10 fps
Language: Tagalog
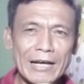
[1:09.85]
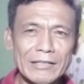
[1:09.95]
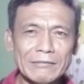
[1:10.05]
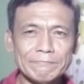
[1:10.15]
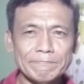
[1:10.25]

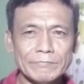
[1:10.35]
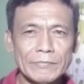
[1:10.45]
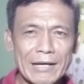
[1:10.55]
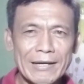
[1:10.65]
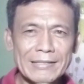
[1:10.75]
at
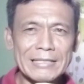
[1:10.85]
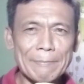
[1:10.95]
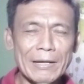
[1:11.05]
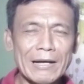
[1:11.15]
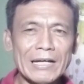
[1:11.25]
malakas na
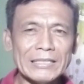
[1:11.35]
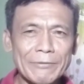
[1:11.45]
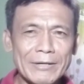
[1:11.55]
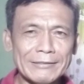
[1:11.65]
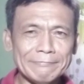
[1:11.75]

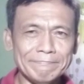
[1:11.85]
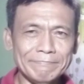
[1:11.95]
pangangatawan.